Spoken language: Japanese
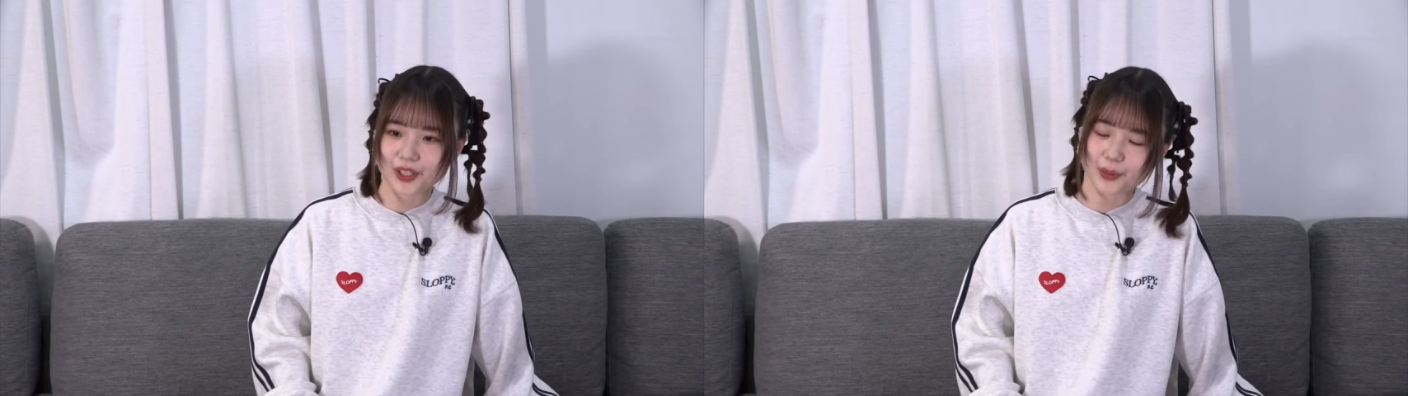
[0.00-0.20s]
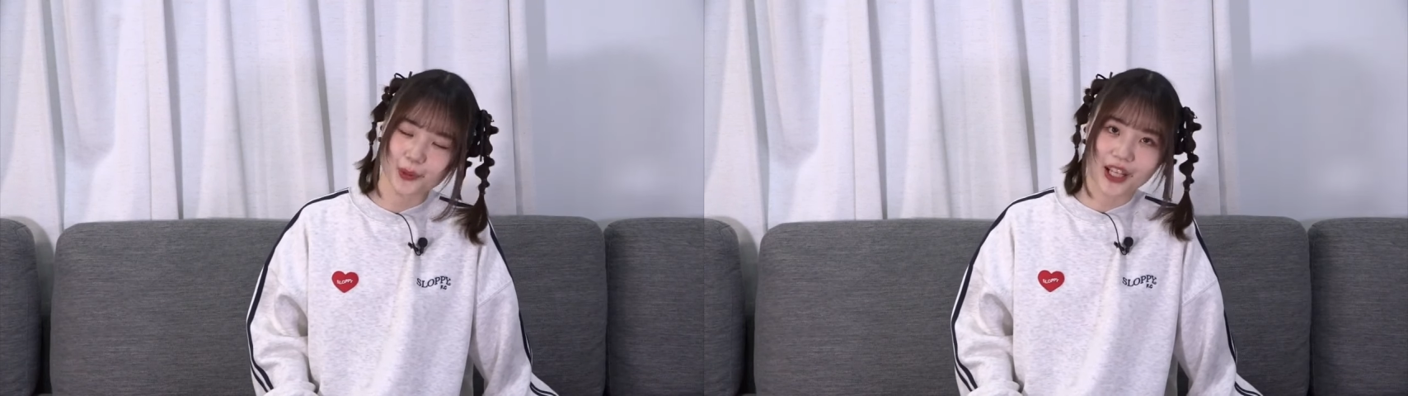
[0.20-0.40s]

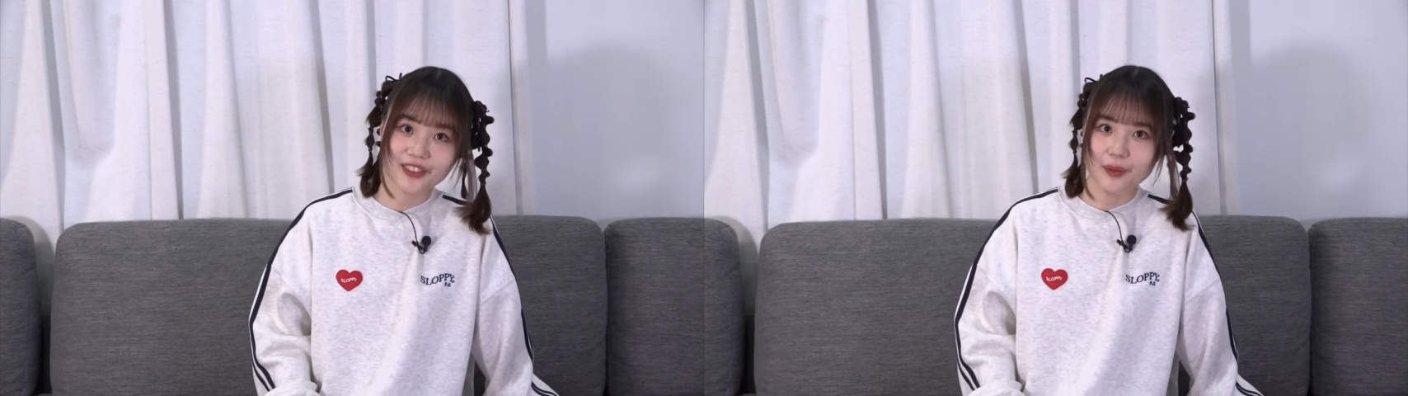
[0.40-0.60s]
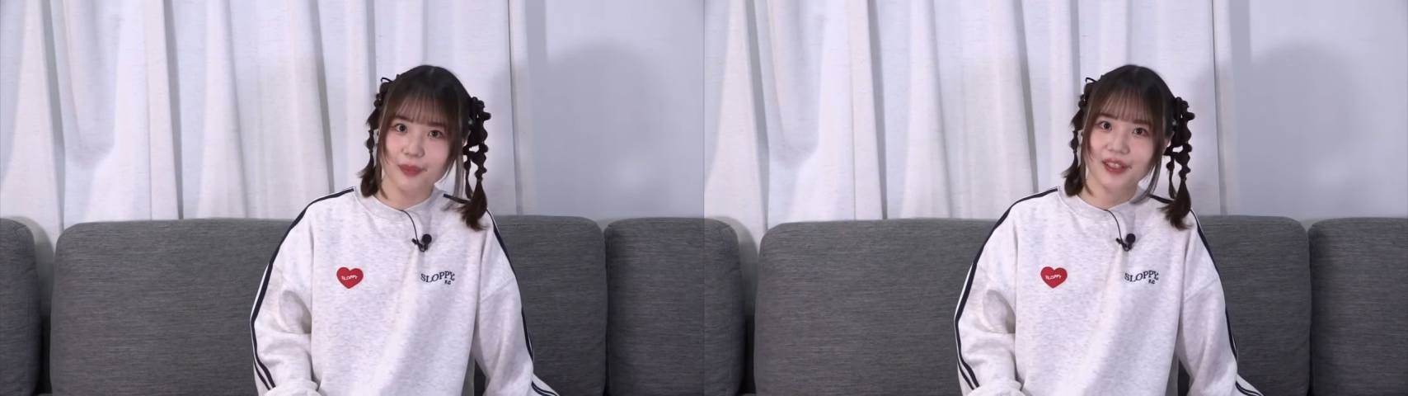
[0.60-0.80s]
今
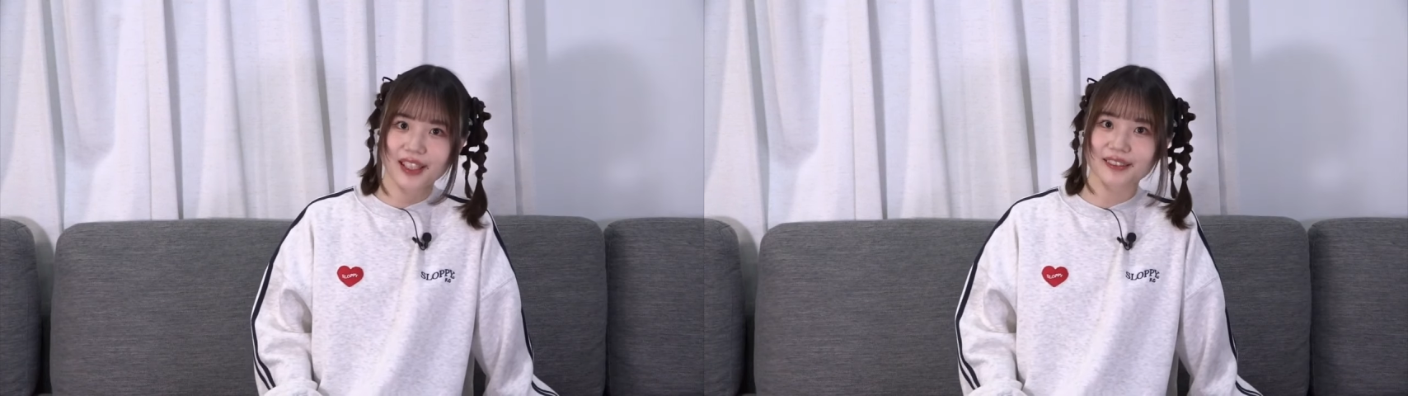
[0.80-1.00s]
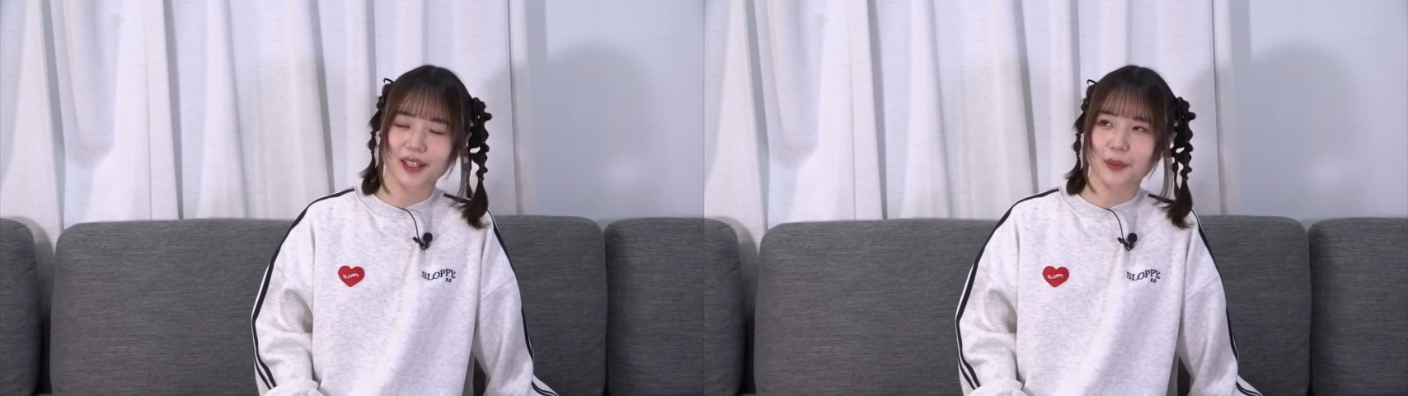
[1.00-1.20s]
何年目に
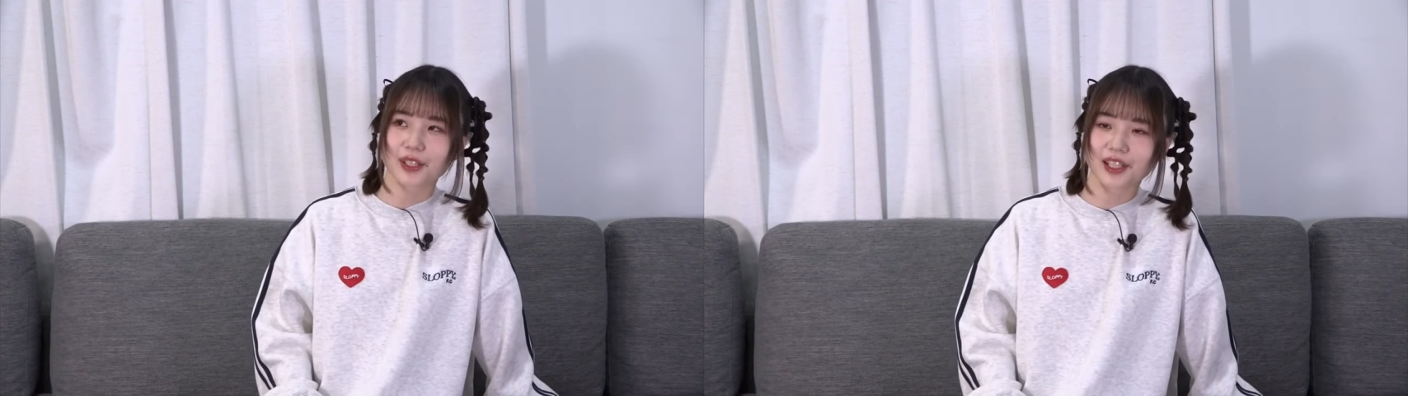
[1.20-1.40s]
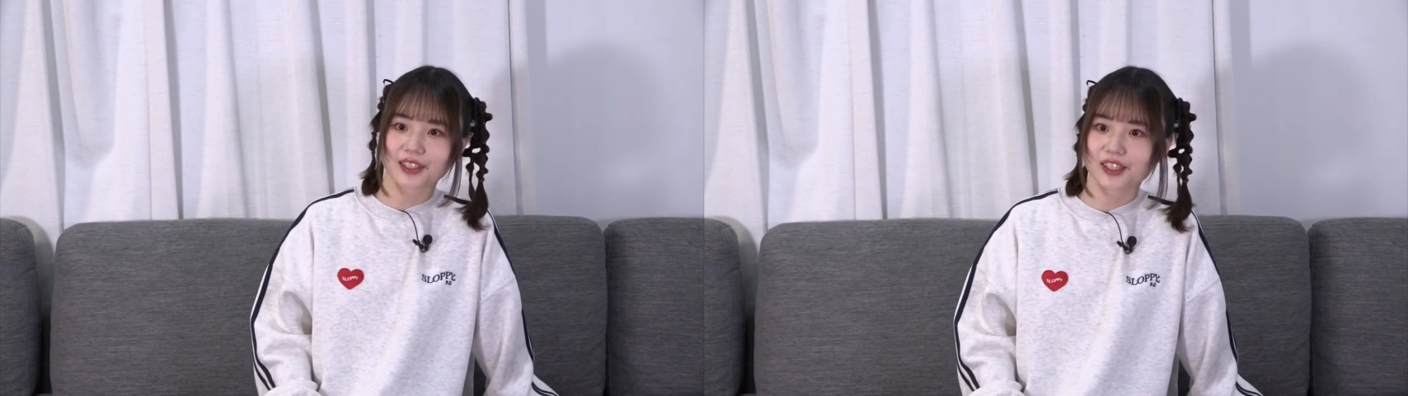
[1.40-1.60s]
なったなみ
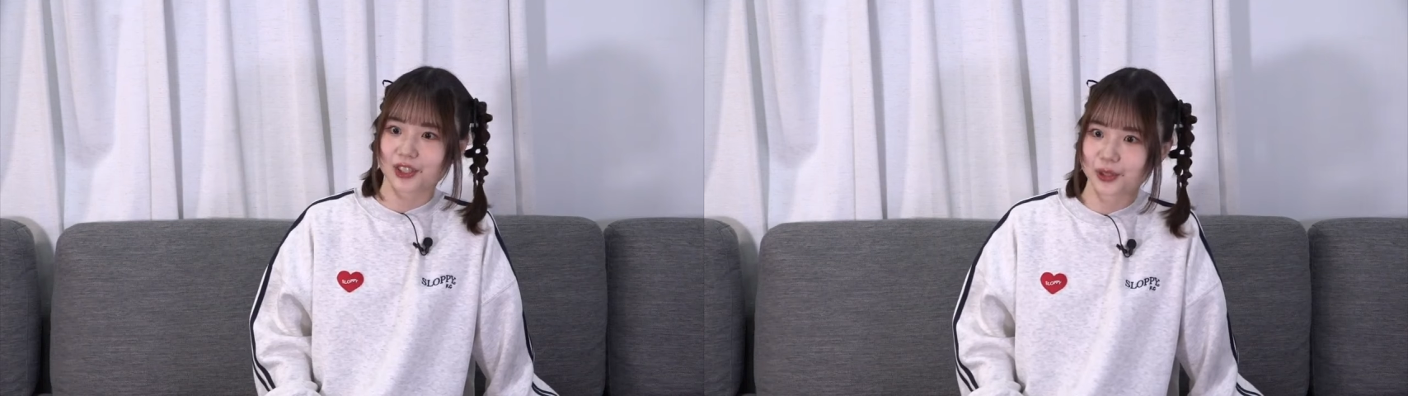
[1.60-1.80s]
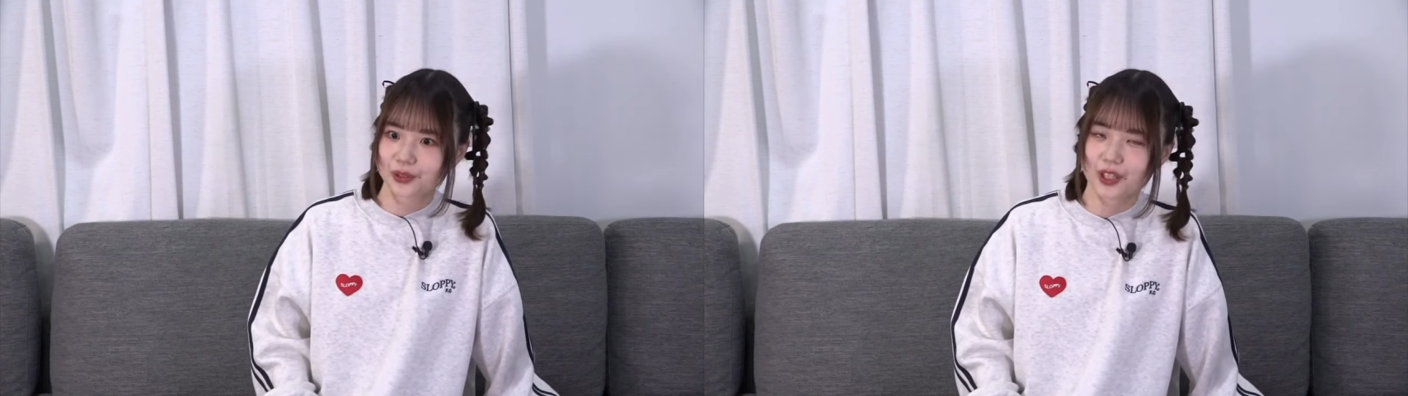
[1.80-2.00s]
たいな、私
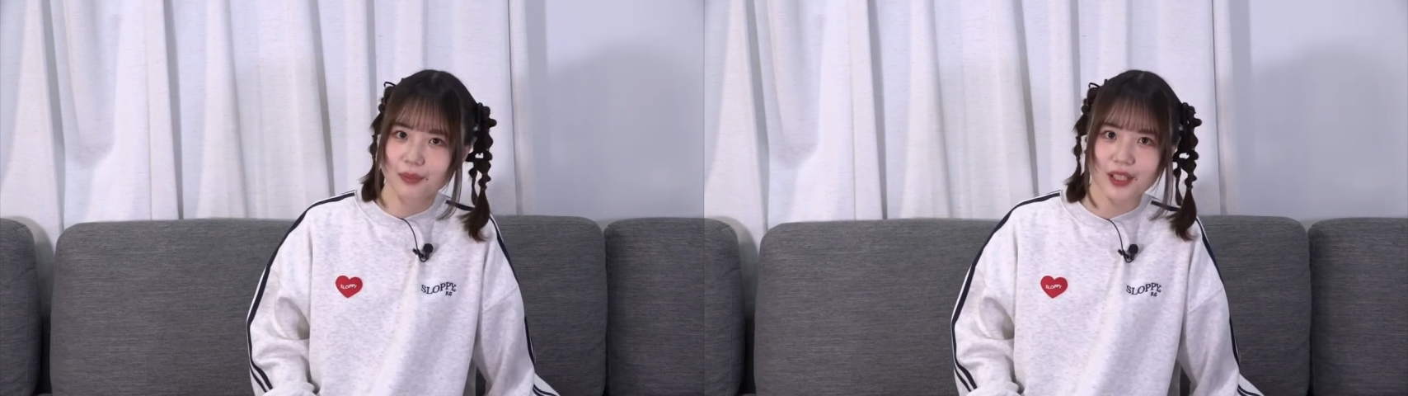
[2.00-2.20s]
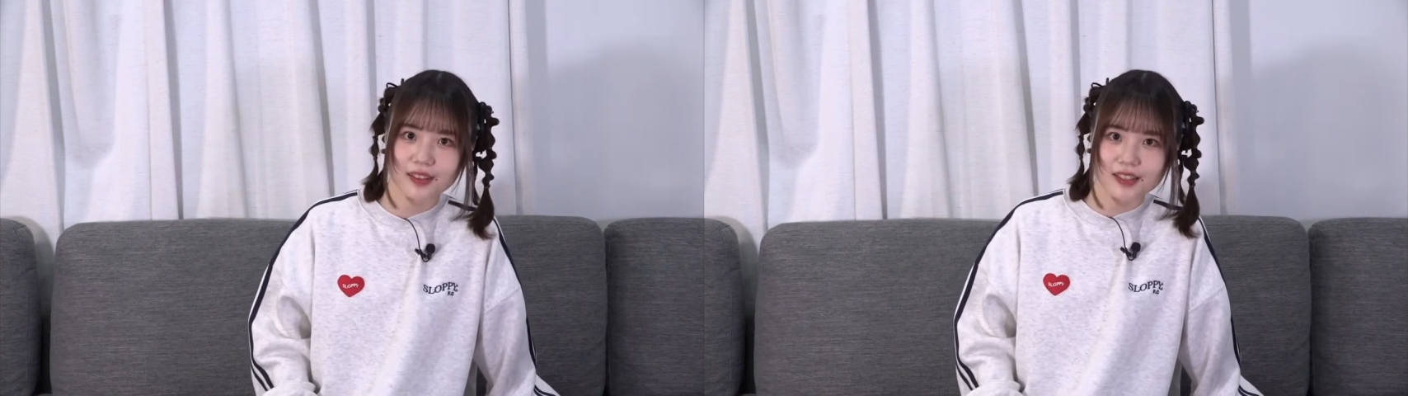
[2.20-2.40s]
きゅうね
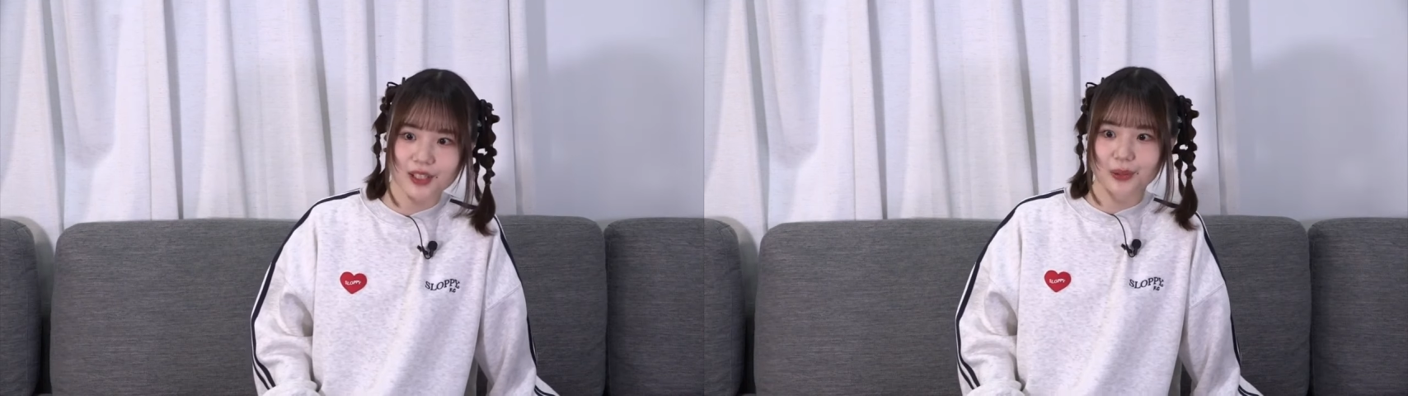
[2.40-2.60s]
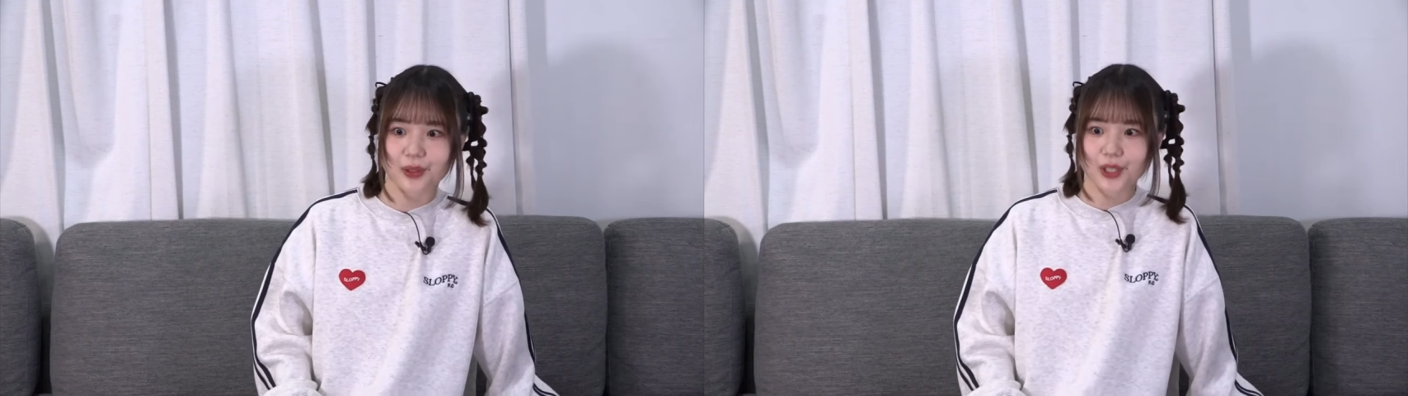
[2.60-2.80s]
んめなんです
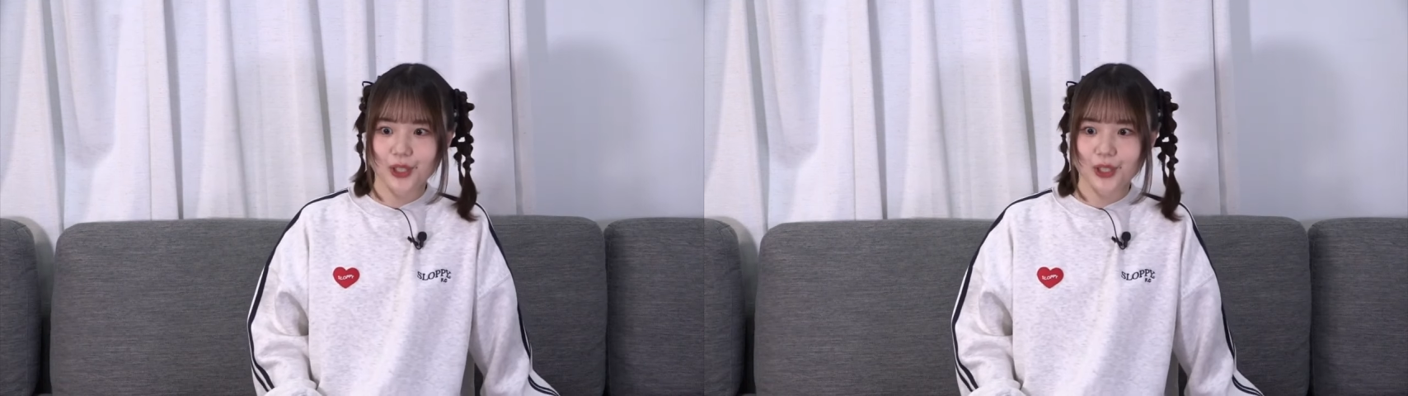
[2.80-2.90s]
けど